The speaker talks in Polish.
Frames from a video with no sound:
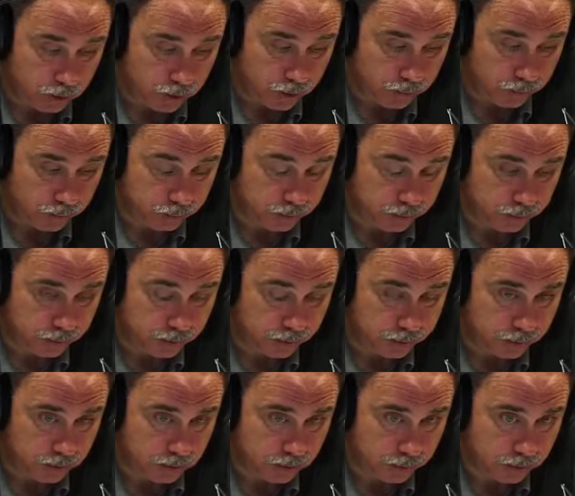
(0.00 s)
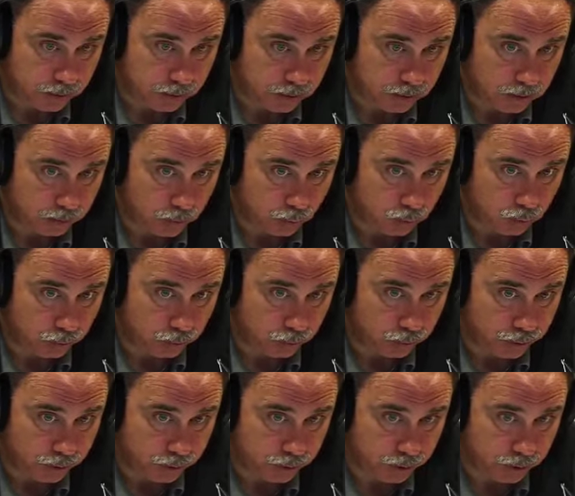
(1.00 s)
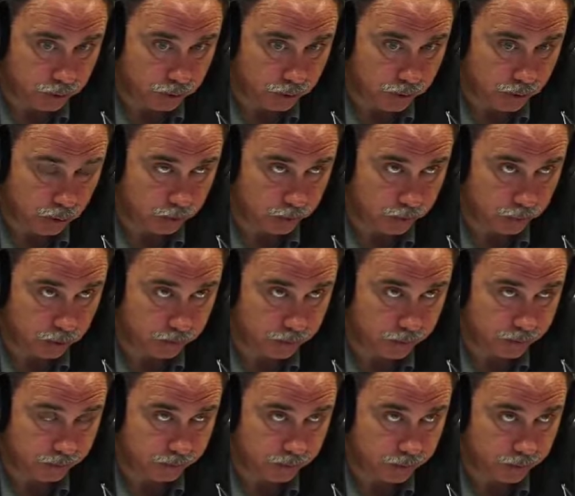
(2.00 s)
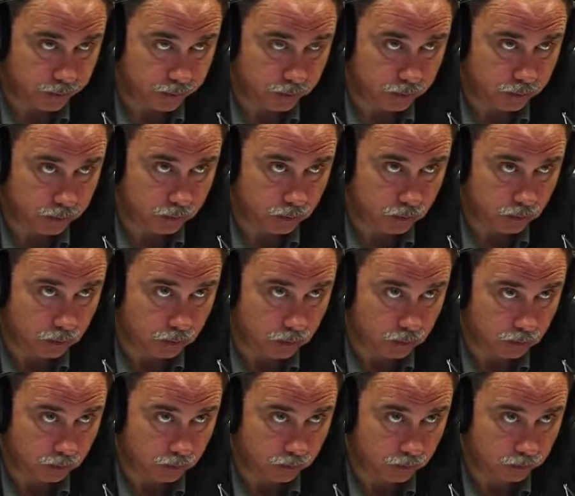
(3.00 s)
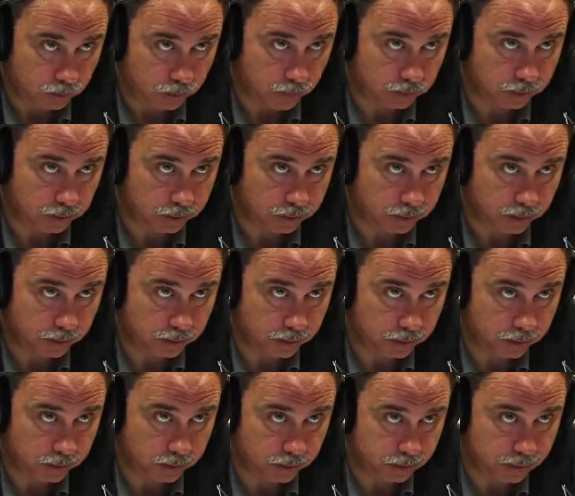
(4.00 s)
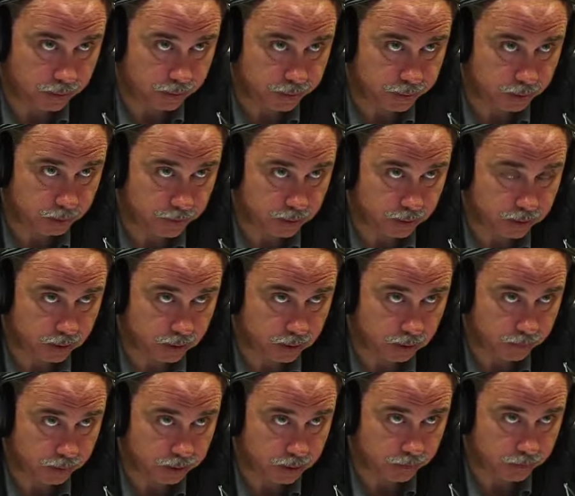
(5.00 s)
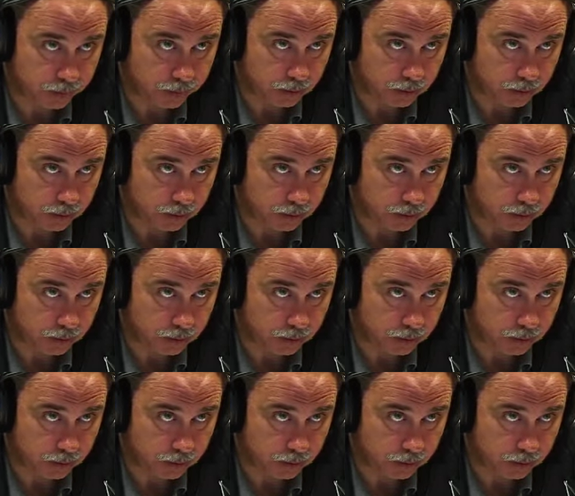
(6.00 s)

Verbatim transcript: Czy w 2015 roku budżet na obronę będzie wyższy? Ponad 1,95%